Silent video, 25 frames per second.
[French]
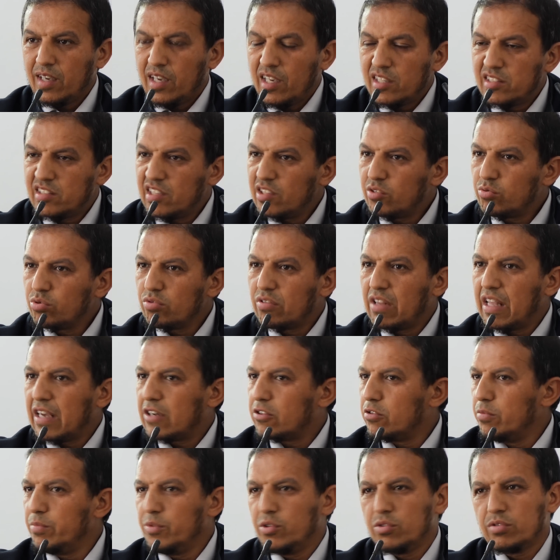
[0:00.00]
Et c'est toute la
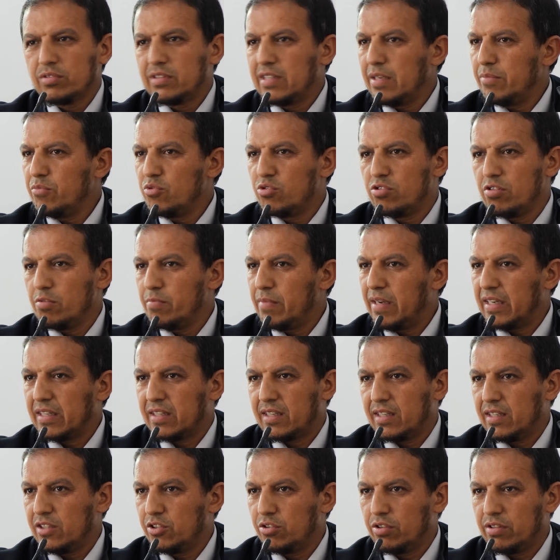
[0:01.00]
communauté musulmane
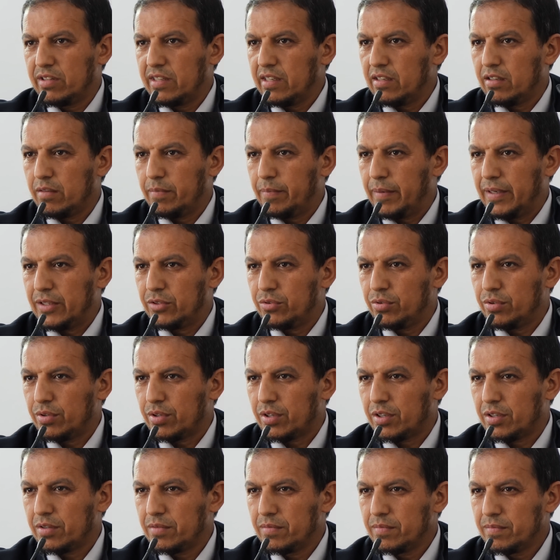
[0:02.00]
qui est jetée en
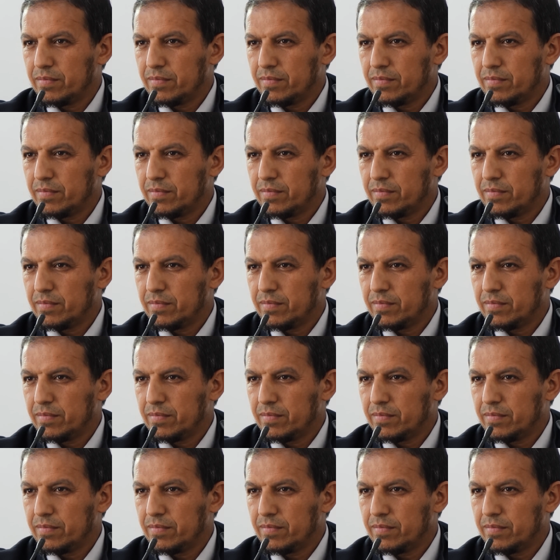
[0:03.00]
pâture.